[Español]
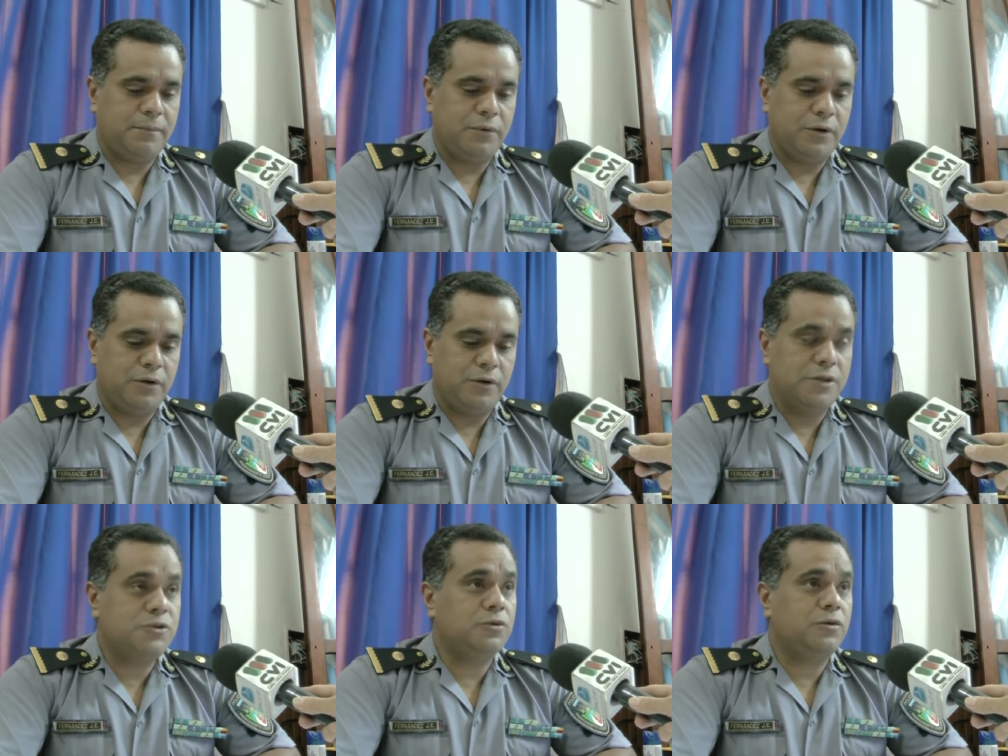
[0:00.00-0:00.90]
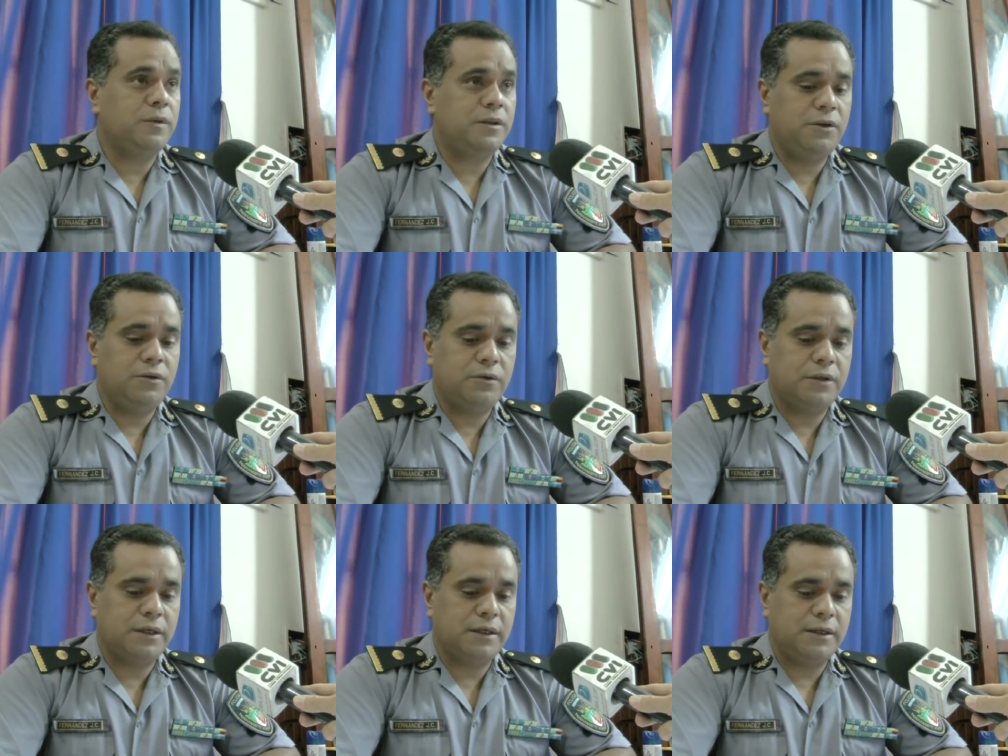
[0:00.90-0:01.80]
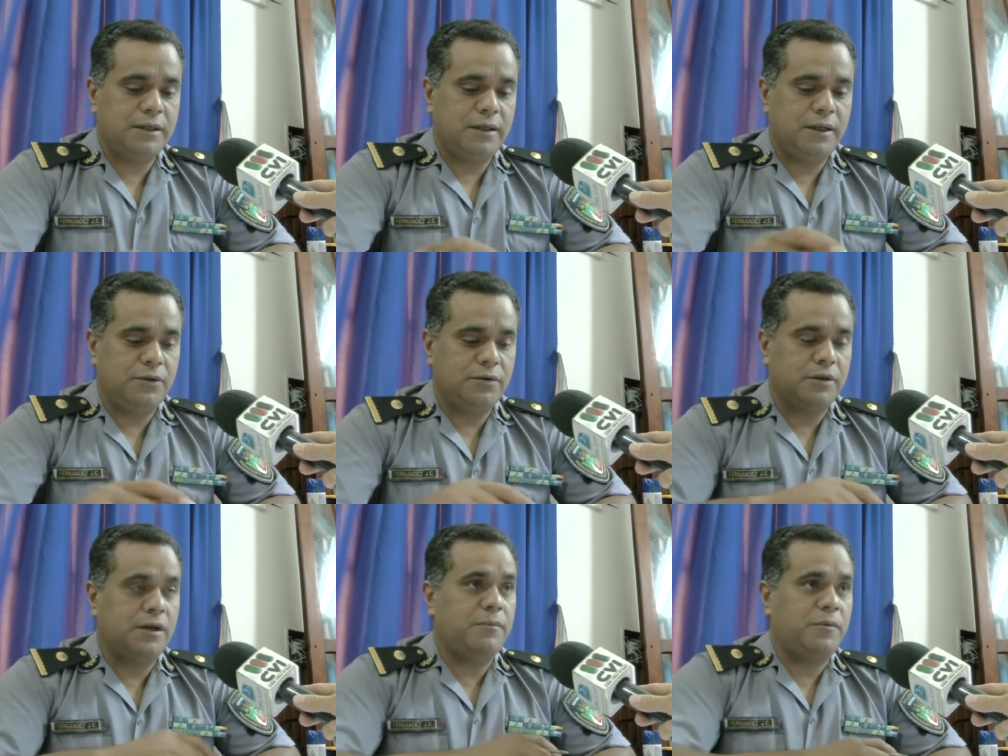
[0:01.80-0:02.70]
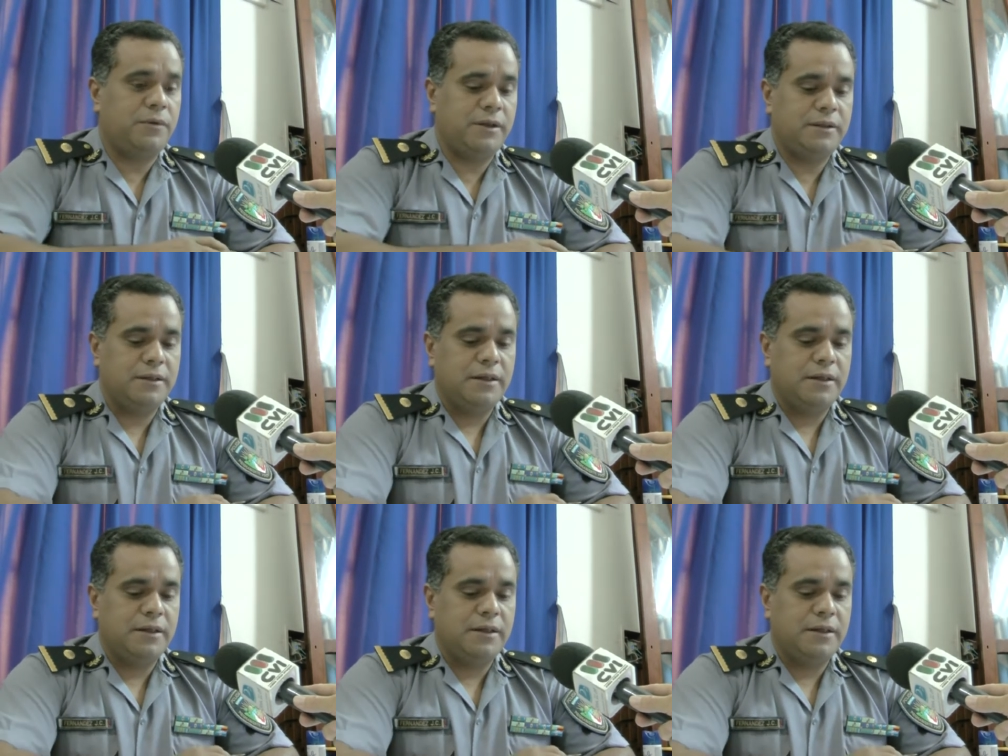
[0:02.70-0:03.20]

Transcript: por los hechos cometidos contra delitos contra la propiedad,